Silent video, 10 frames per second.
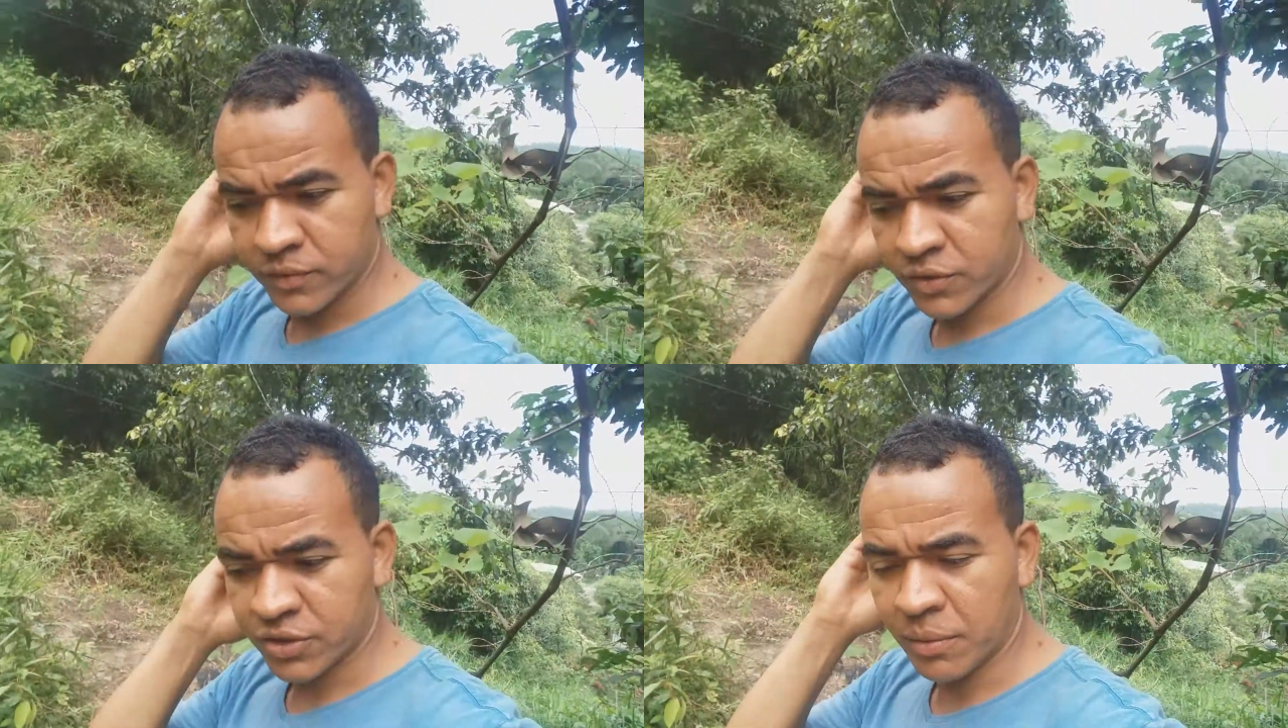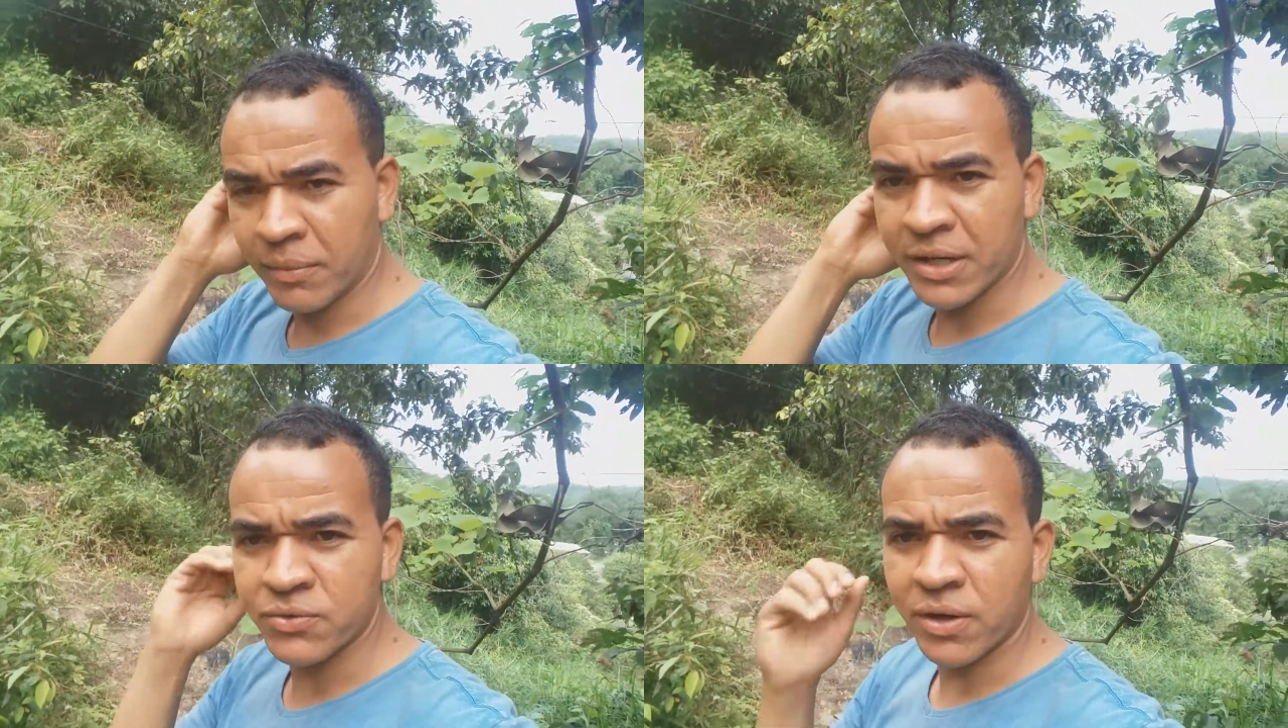Estamos
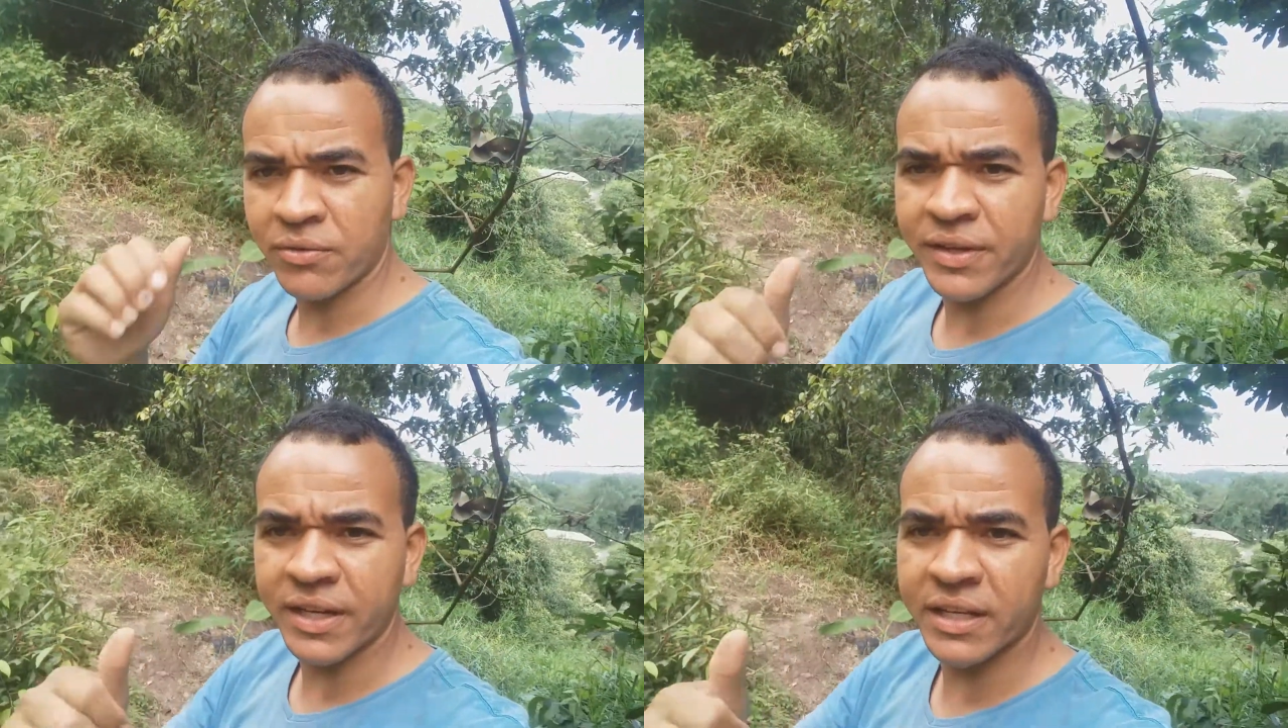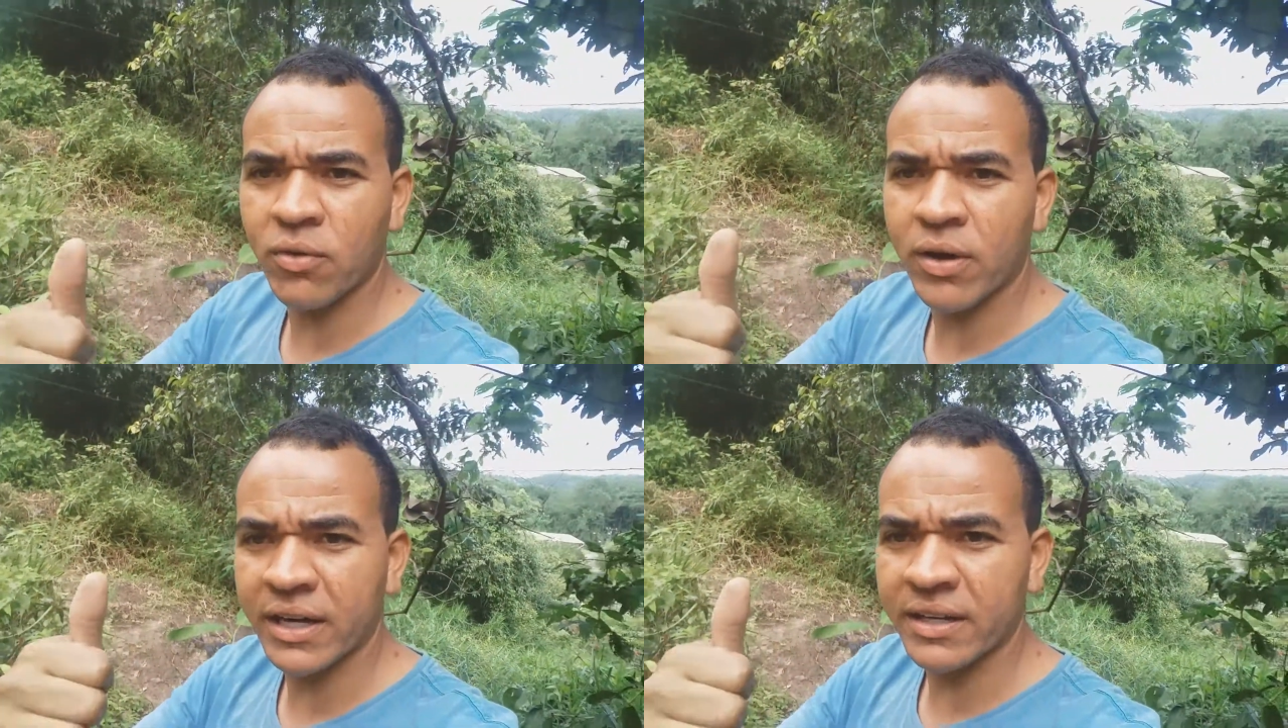mais uma vez aqui
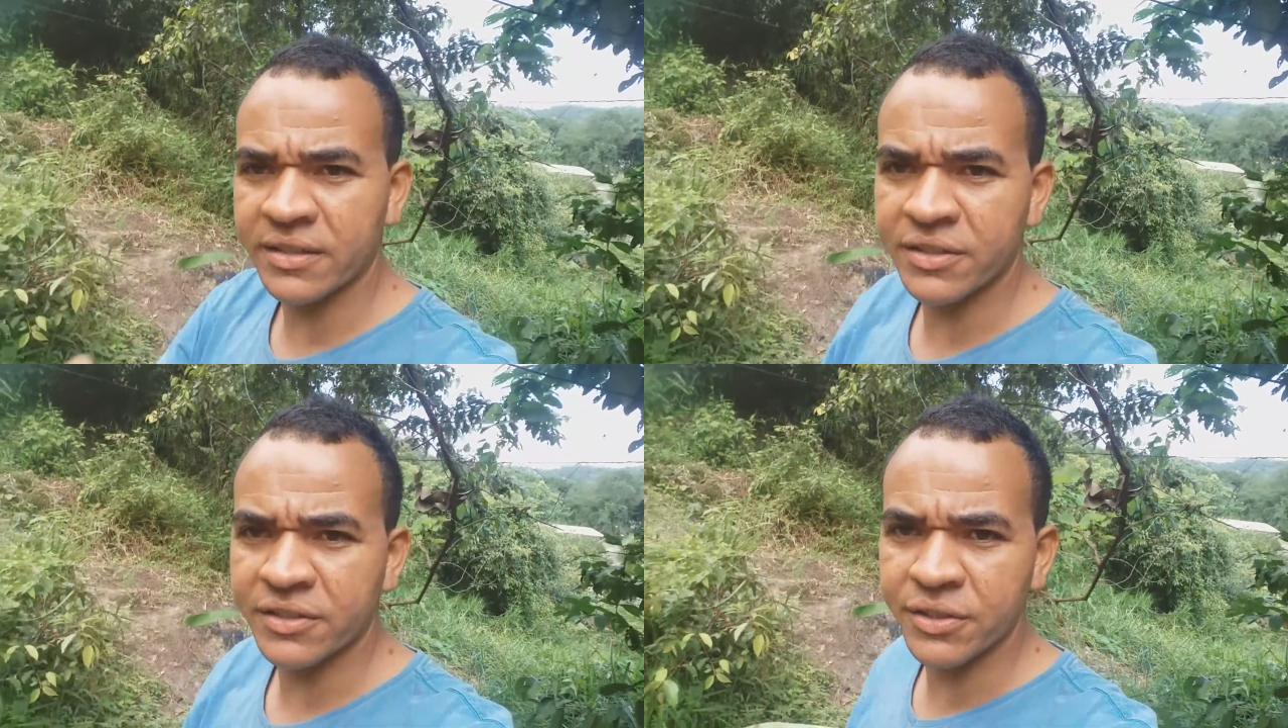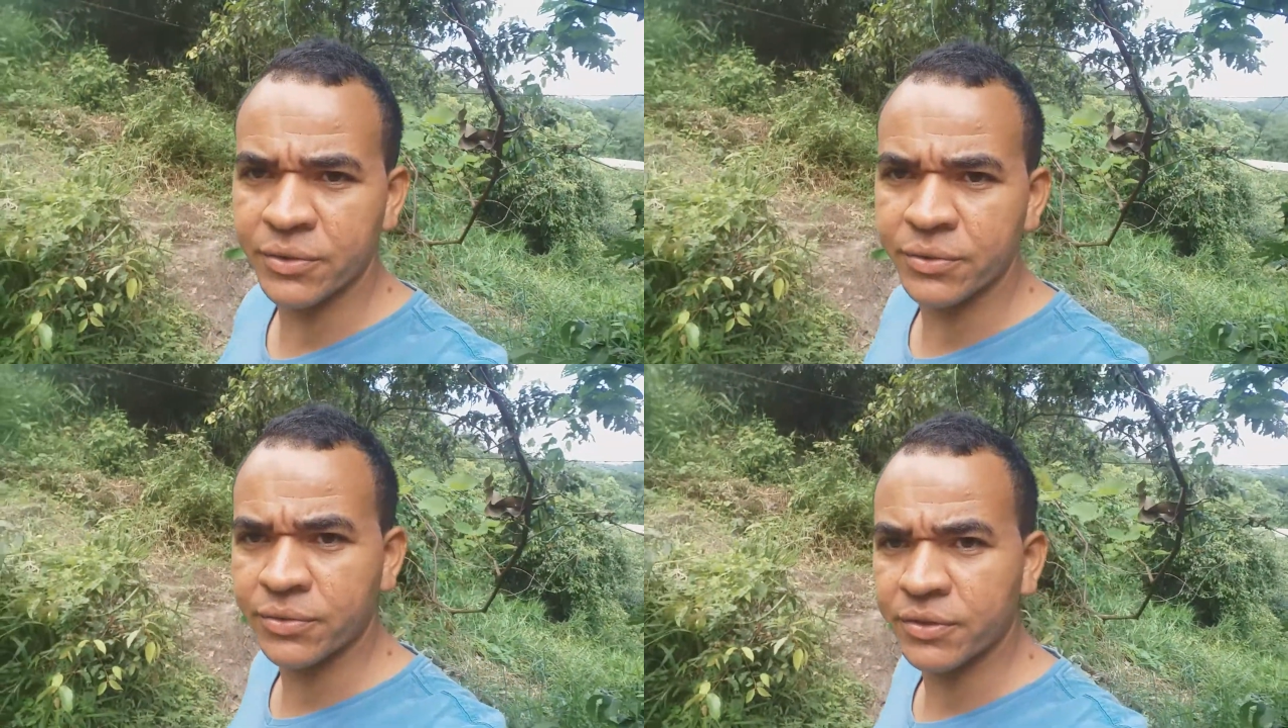com a graça de
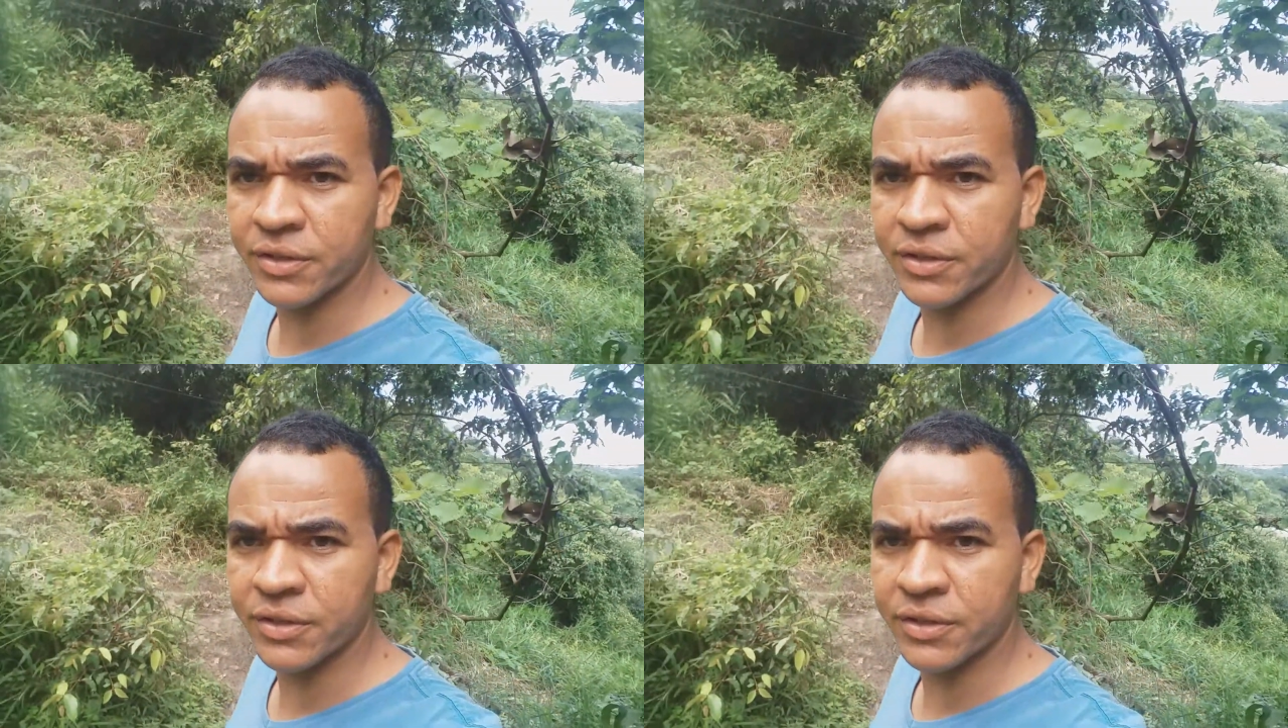Deus.